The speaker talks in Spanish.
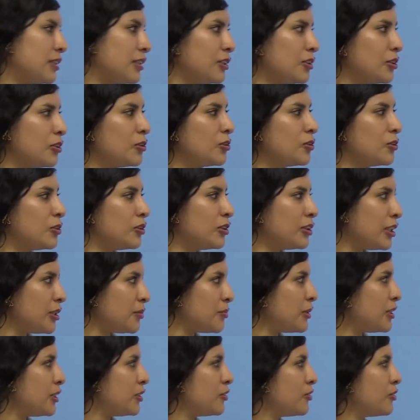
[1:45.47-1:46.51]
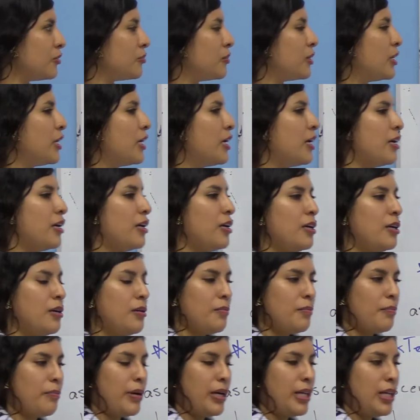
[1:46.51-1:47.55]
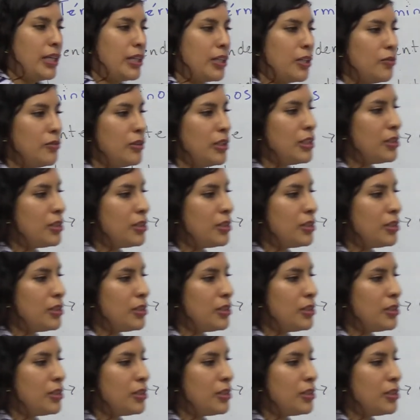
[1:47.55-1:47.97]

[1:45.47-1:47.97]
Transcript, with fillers: estos dos términos. Para que una